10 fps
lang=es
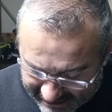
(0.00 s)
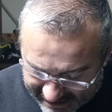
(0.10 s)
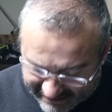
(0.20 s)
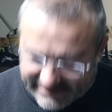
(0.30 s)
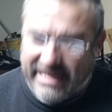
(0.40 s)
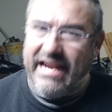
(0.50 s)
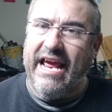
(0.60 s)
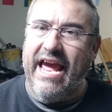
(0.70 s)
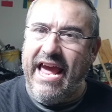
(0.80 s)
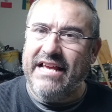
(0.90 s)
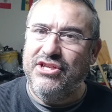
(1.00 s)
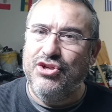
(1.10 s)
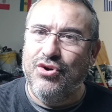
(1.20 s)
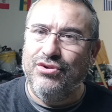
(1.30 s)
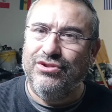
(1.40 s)
de ser
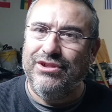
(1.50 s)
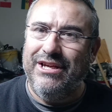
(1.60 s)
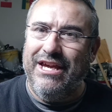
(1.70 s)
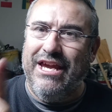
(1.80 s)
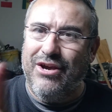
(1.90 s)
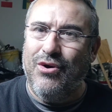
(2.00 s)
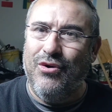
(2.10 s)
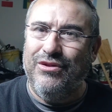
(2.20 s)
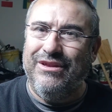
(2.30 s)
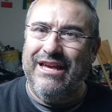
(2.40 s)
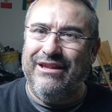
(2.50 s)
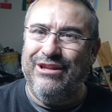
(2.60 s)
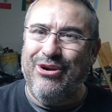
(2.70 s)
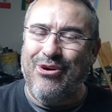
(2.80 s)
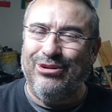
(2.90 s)
hechos hijos de
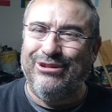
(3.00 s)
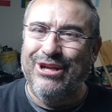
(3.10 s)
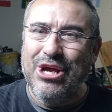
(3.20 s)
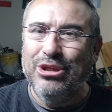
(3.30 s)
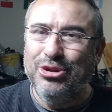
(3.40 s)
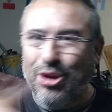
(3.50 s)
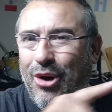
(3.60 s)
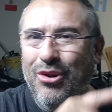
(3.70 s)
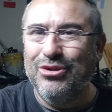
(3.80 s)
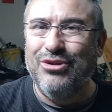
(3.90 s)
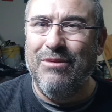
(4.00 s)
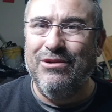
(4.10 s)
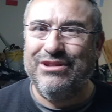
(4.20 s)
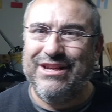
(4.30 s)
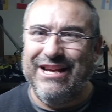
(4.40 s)
Dios. Todos
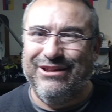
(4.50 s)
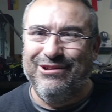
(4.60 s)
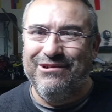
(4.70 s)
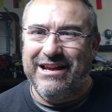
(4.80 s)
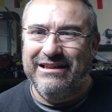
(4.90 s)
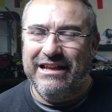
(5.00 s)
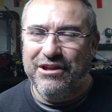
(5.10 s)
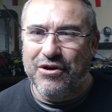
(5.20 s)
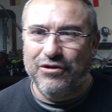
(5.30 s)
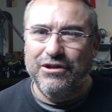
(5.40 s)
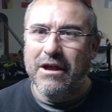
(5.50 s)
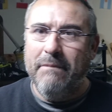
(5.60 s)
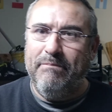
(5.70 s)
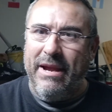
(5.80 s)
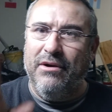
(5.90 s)
somos criaturas de Dios,
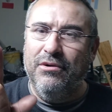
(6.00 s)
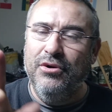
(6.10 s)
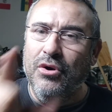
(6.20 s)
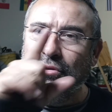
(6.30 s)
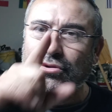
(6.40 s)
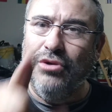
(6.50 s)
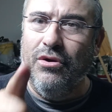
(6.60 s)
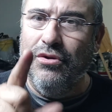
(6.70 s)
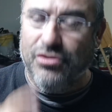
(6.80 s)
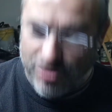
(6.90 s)
pero no todos